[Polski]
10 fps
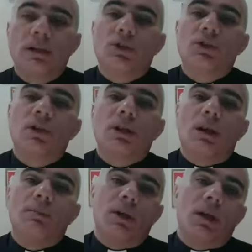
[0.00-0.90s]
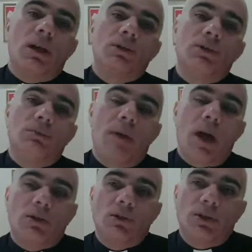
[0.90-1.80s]
zaczyna nabierać
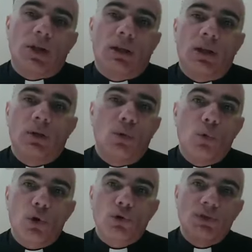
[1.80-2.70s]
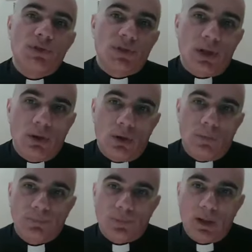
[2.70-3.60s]
bardziej takiego uroczystego
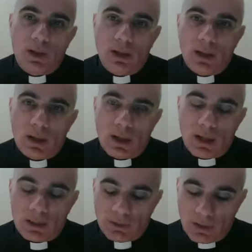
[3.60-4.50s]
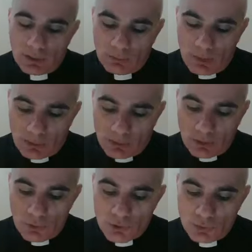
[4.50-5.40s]
e, charakteru,
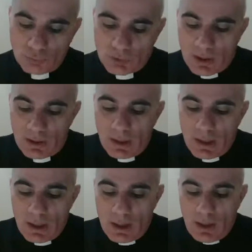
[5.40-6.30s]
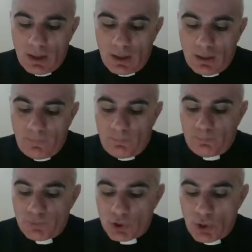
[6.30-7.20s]
dlatego że tutaj
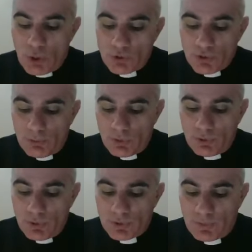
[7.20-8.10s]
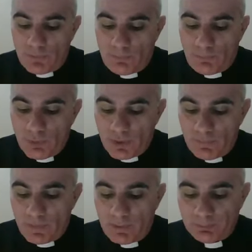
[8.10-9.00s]
przychodzą, moi drodzy,
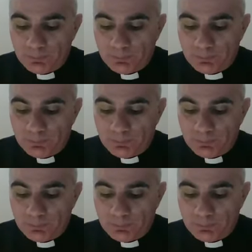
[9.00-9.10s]
wpływy